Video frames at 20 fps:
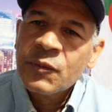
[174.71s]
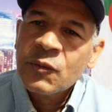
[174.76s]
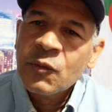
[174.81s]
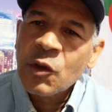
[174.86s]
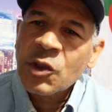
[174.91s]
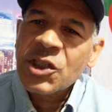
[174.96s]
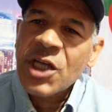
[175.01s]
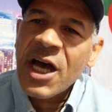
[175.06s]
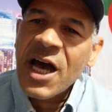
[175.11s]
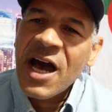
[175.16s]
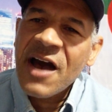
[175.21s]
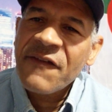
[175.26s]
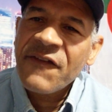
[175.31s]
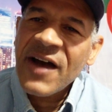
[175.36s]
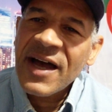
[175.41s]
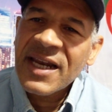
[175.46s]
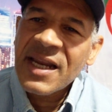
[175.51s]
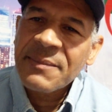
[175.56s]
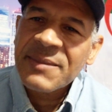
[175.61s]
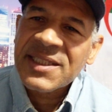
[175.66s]
وتخاف
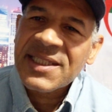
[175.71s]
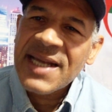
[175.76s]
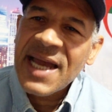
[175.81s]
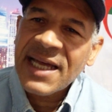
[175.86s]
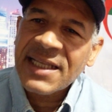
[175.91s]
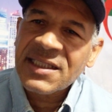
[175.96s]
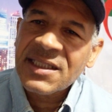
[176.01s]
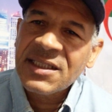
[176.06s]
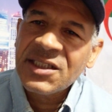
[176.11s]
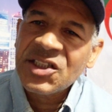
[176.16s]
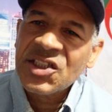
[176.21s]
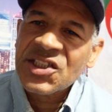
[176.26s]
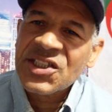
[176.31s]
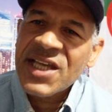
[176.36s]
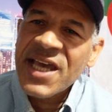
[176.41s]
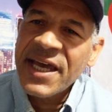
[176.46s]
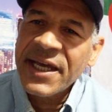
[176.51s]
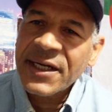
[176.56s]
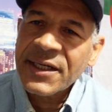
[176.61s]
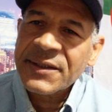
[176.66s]
على مصلحه
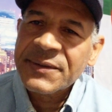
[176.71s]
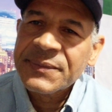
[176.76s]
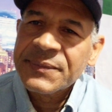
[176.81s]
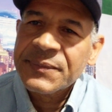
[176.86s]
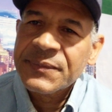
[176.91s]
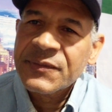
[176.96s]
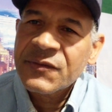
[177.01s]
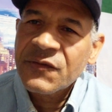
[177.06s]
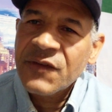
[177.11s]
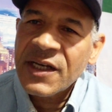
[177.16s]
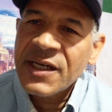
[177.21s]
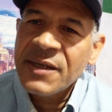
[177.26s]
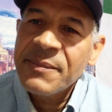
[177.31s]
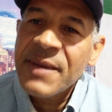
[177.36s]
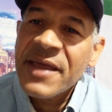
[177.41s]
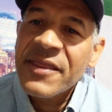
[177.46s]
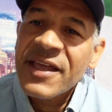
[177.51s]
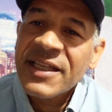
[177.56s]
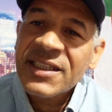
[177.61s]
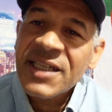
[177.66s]
الجزائر
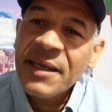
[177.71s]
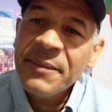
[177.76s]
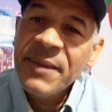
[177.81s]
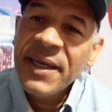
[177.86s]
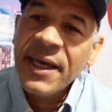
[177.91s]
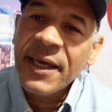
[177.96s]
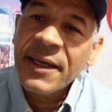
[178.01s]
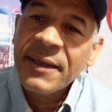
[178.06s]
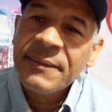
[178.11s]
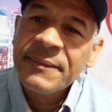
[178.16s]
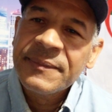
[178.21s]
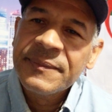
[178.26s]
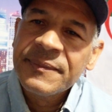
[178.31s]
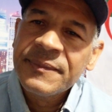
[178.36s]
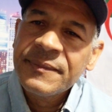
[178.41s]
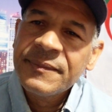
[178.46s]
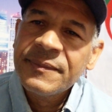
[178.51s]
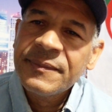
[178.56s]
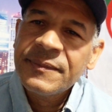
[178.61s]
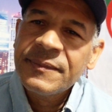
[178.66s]
فلماذا تحميه
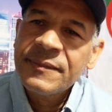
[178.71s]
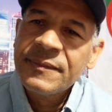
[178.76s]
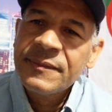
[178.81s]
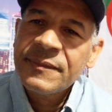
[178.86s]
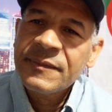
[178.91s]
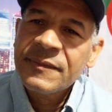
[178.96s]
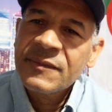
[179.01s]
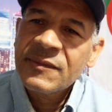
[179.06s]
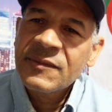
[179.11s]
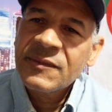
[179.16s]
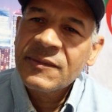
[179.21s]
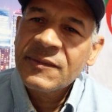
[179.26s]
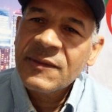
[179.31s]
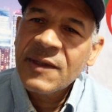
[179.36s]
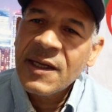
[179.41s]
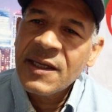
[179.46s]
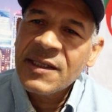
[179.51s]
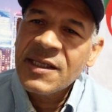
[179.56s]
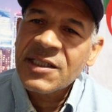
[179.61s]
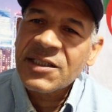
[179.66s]

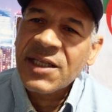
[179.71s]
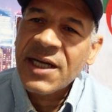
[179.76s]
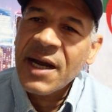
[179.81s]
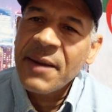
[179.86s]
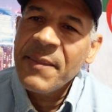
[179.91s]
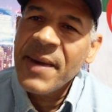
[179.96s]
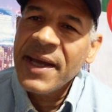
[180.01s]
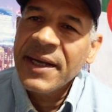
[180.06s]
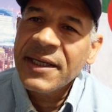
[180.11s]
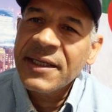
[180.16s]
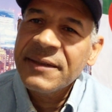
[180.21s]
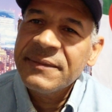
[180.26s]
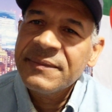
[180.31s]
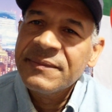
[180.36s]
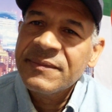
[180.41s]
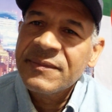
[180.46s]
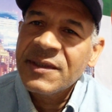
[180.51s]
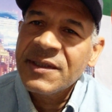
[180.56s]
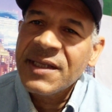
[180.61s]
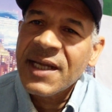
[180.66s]
أنيس رحماني
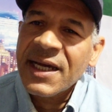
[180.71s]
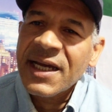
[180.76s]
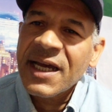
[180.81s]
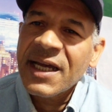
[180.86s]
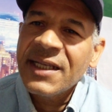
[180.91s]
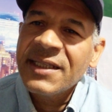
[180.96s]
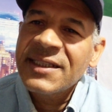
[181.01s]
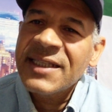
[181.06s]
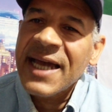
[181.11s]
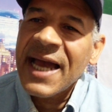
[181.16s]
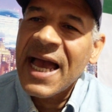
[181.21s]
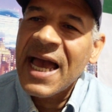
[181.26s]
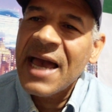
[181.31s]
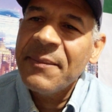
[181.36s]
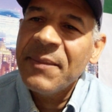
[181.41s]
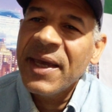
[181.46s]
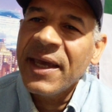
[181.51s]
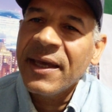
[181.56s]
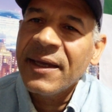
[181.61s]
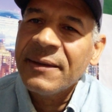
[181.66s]
أنك أنت
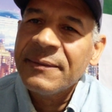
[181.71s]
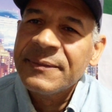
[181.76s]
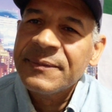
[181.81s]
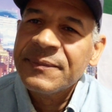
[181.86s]
حاميه